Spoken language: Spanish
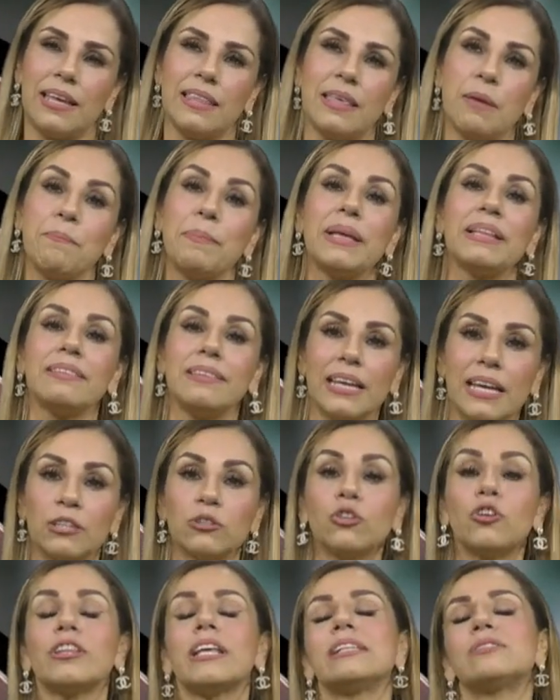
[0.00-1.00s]

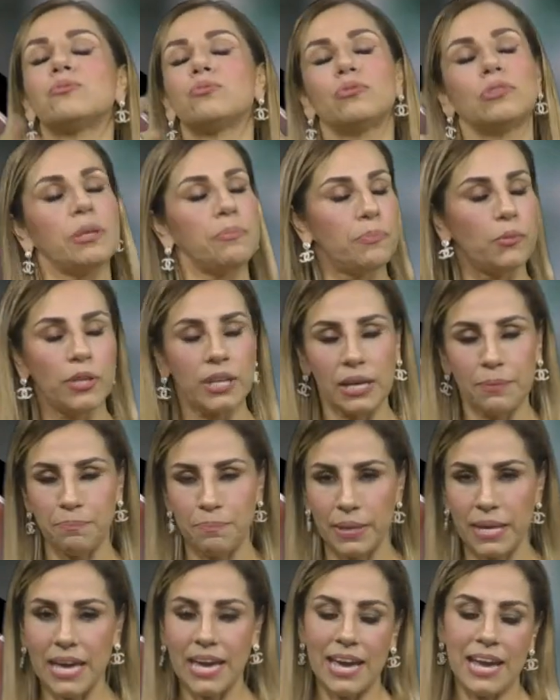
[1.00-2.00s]
dependiendo de su tipo de
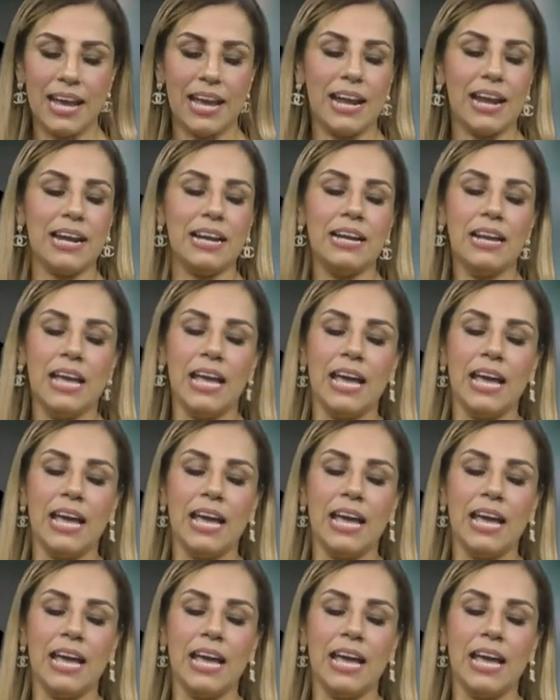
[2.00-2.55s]
piel,